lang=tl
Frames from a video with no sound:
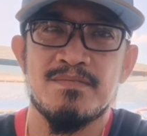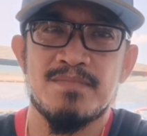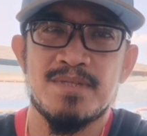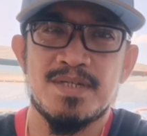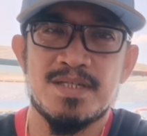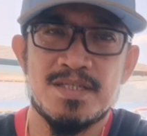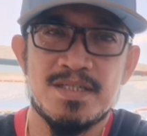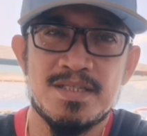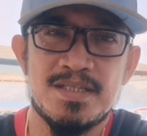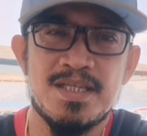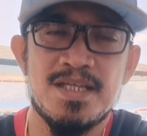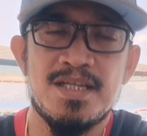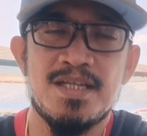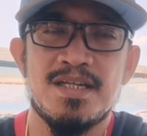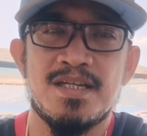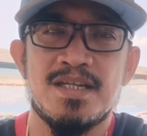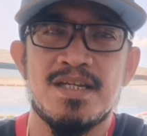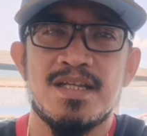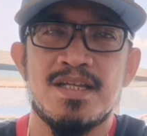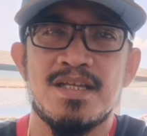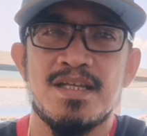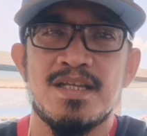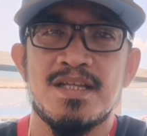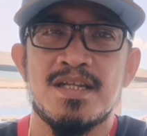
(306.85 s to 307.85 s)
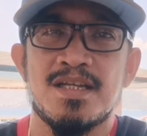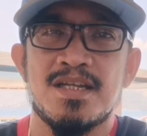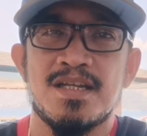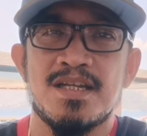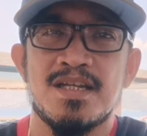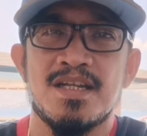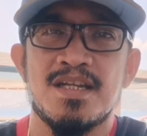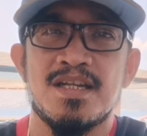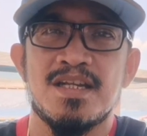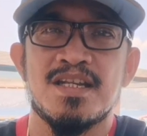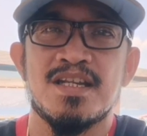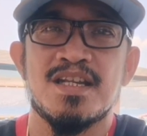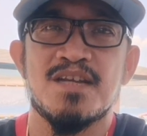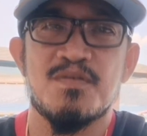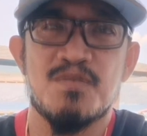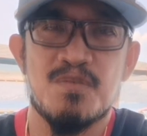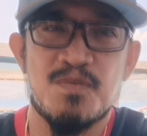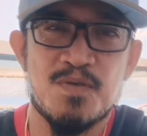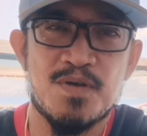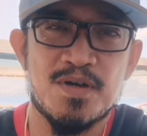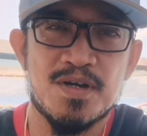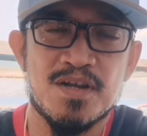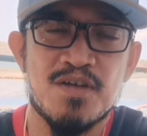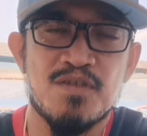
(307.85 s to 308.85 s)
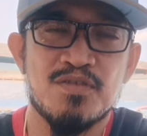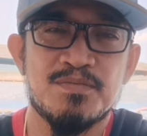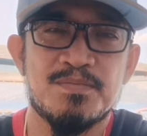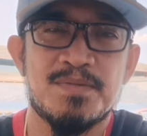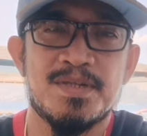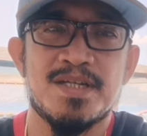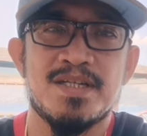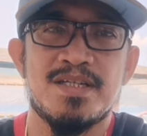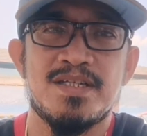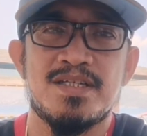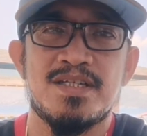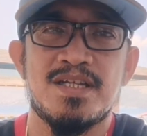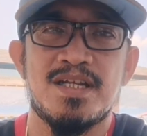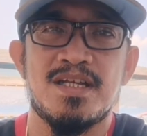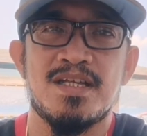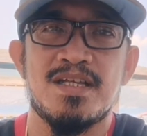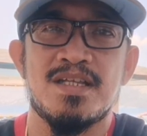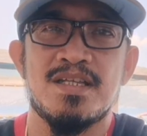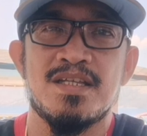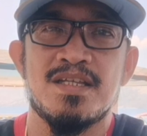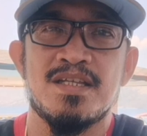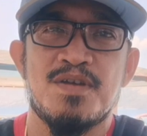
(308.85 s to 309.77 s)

but still, nag-workout pa rin siya.